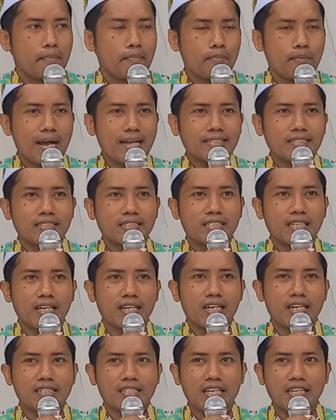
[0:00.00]

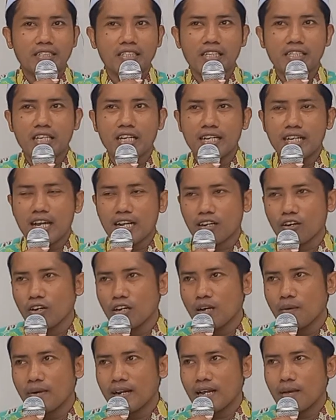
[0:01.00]
manter satu jenak
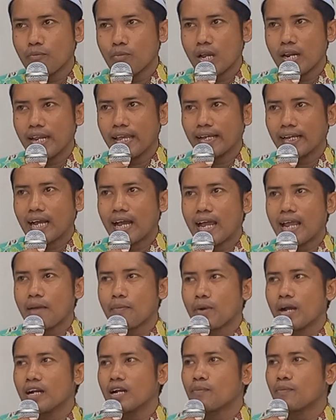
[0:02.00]
kalau menampil neka eh
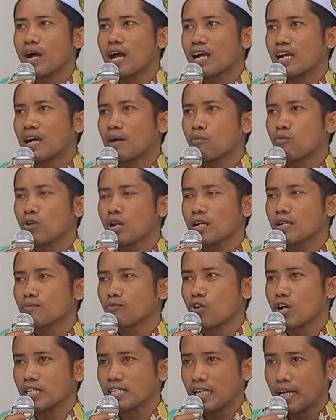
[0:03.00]
pada pak bulan
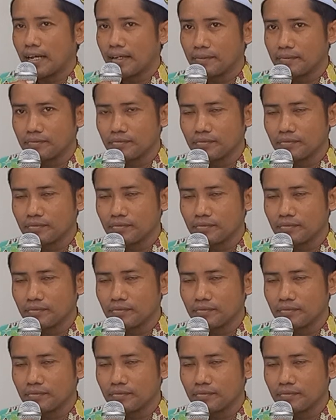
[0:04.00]
puasa